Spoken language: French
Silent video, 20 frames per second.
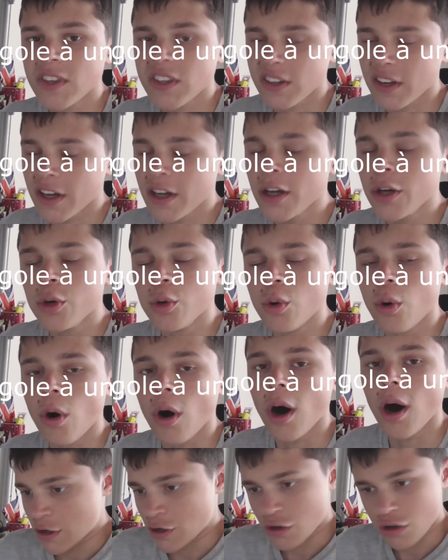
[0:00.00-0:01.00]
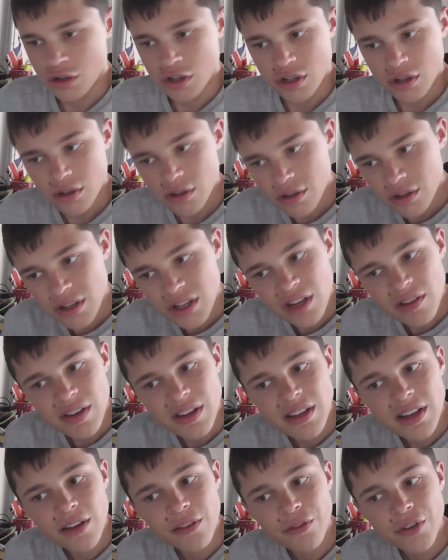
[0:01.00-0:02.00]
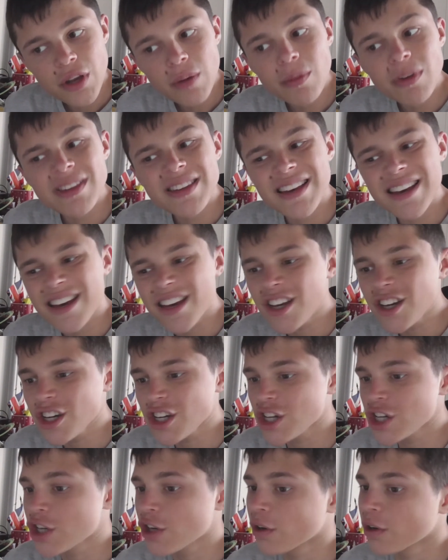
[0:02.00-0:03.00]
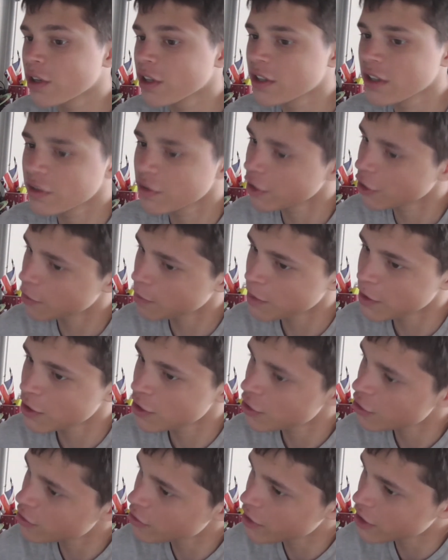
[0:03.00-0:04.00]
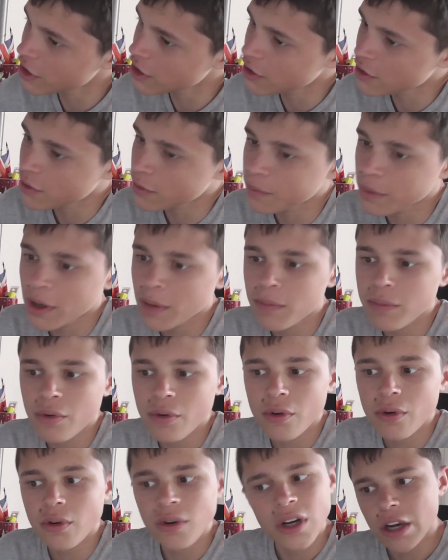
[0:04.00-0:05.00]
Très lourd. Je sens que ça va être un film très chiant. Les effets spéciaux qui ne sont pas bons,